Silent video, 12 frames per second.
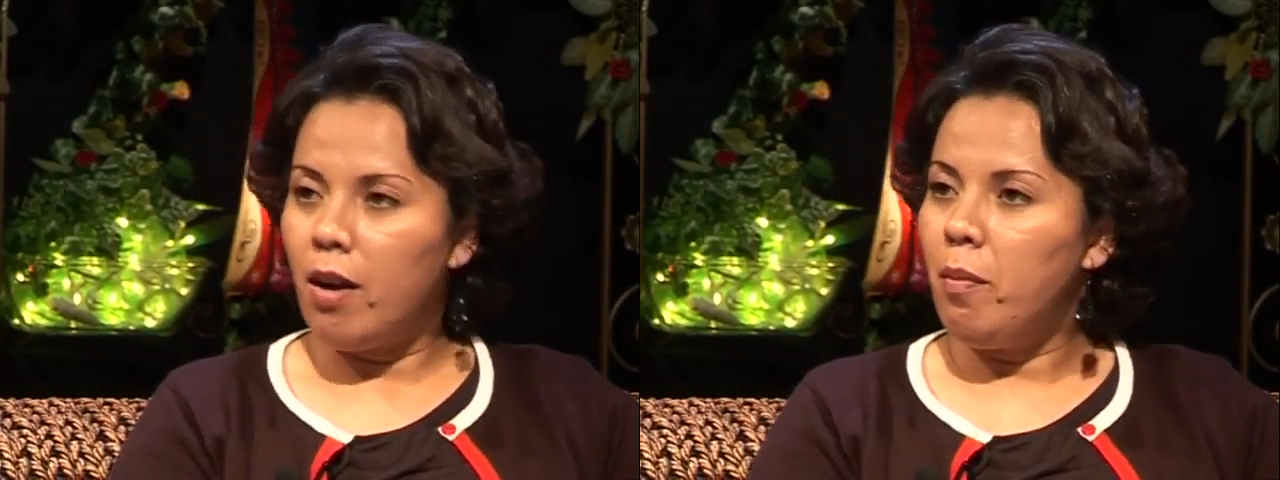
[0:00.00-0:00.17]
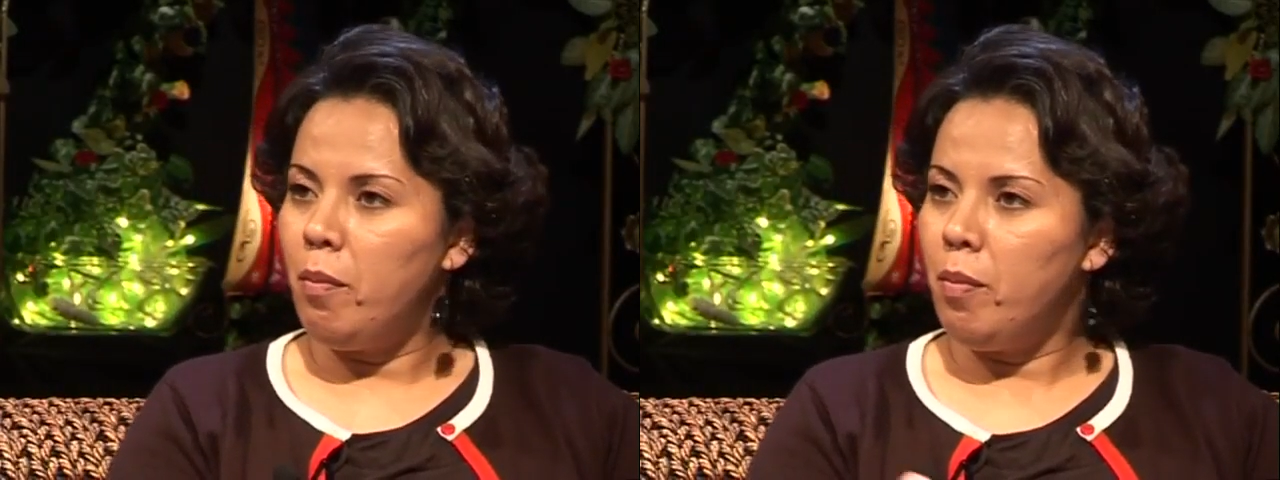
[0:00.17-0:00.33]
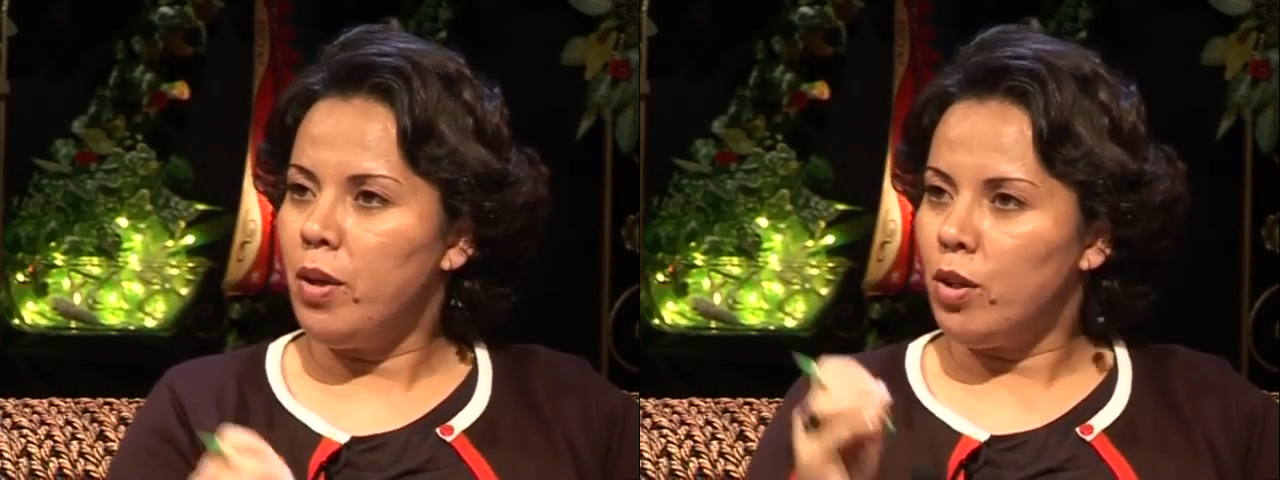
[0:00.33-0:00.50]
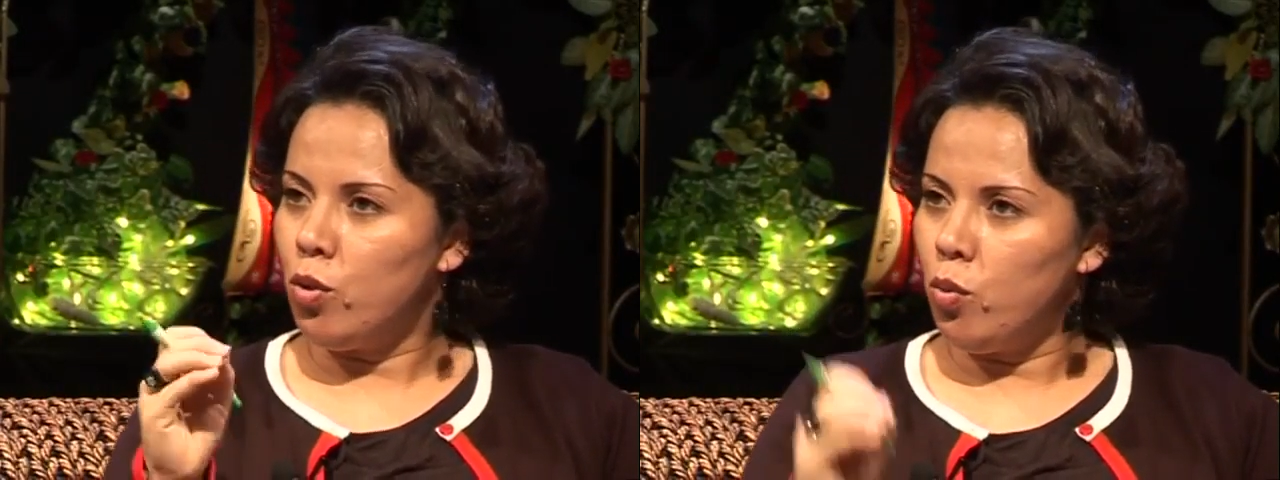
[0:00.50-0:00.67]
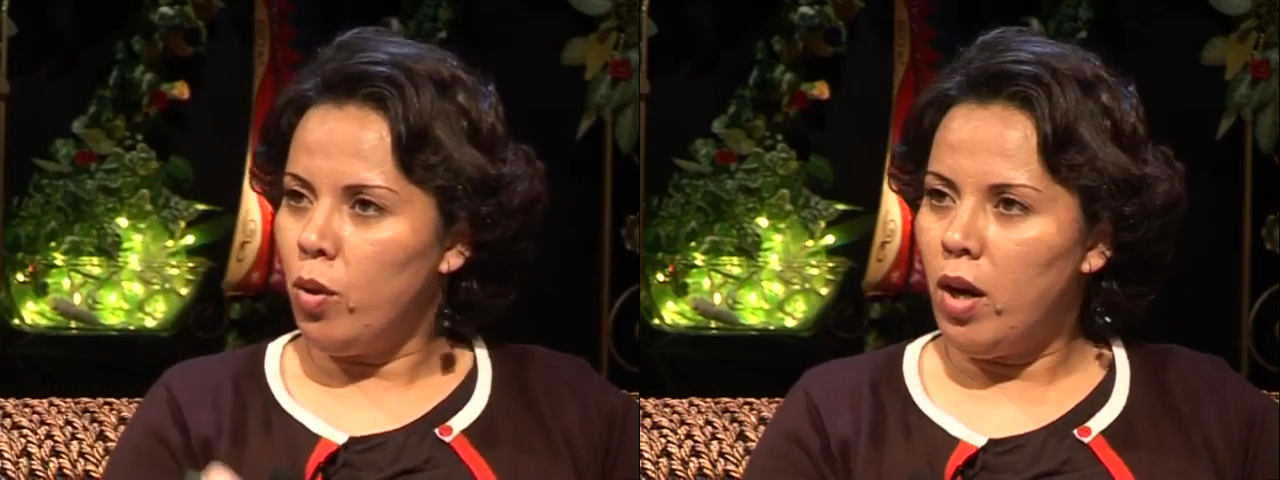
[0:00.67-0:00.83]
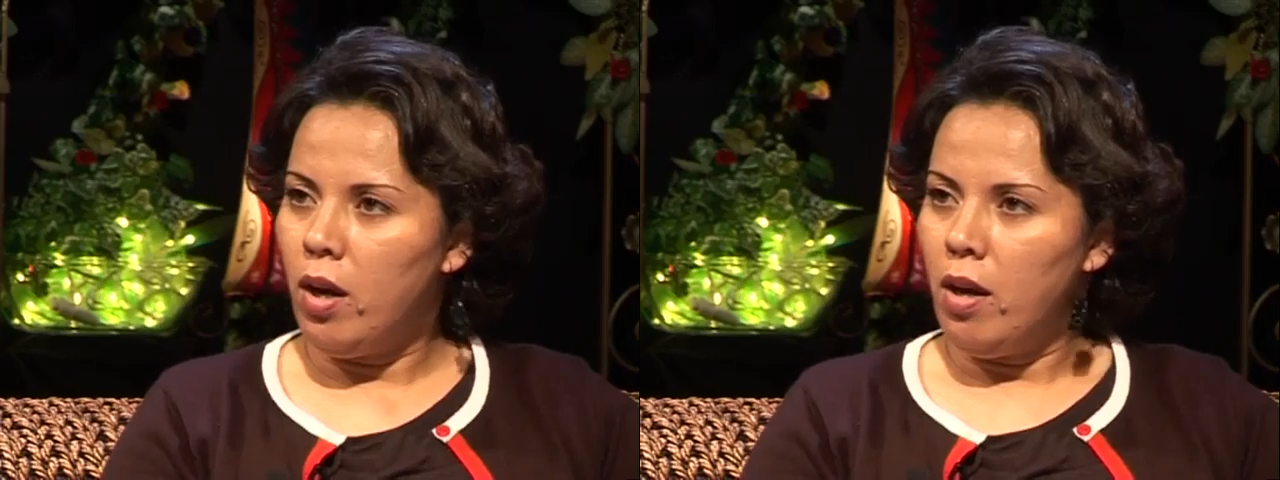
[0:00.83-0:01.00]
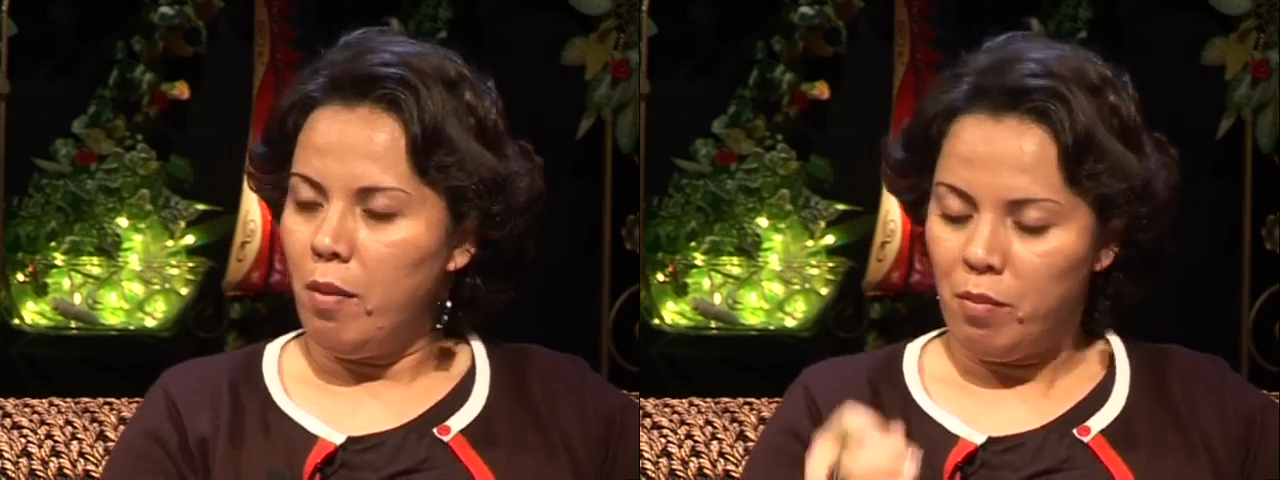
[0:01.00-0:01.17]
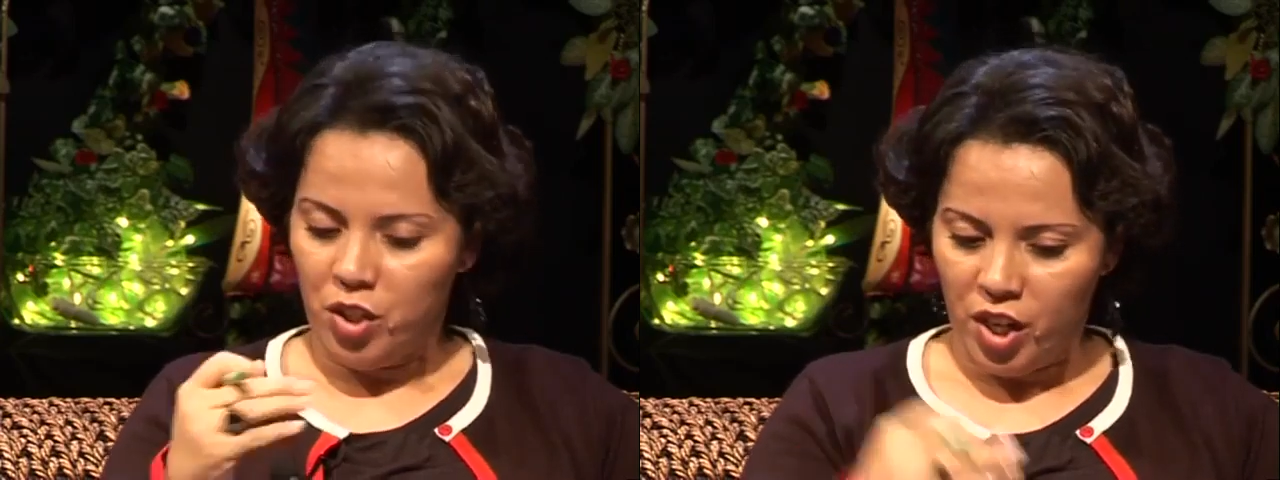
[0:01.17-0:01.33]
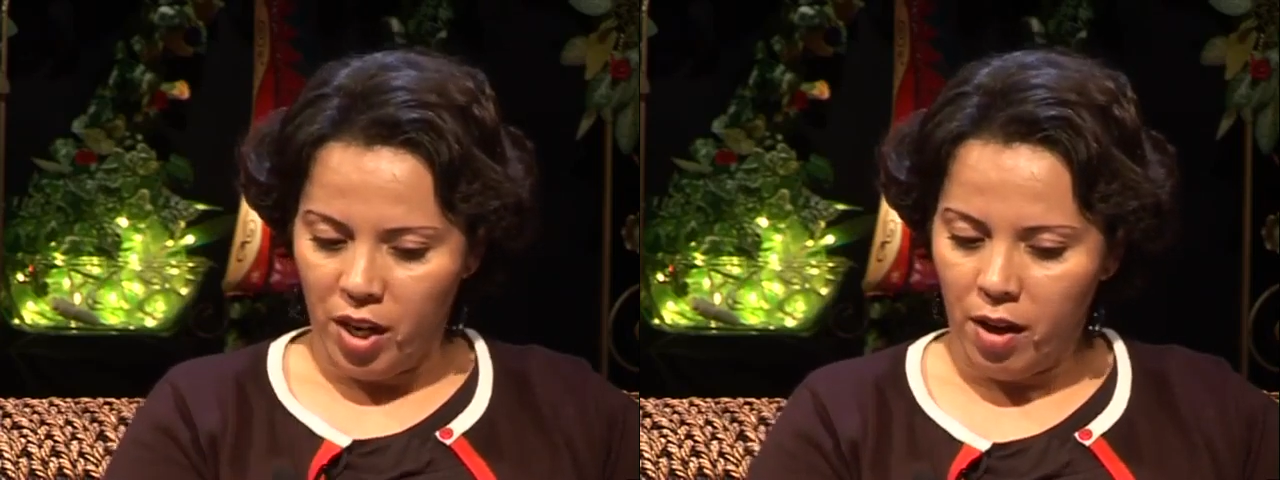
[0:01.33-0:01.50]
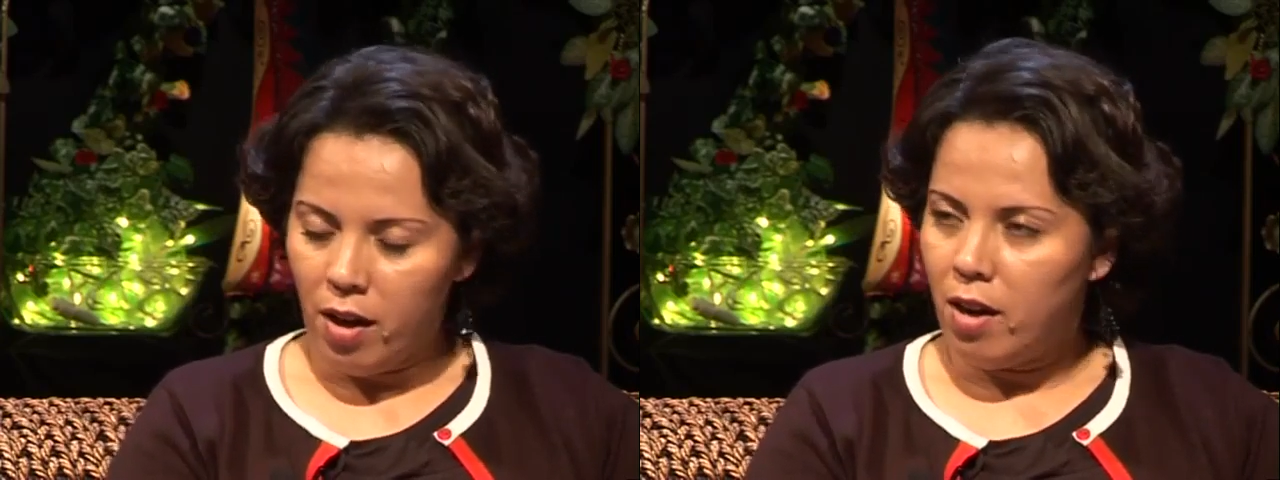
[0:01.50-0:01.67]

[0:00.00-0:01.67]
رب يسوع مشى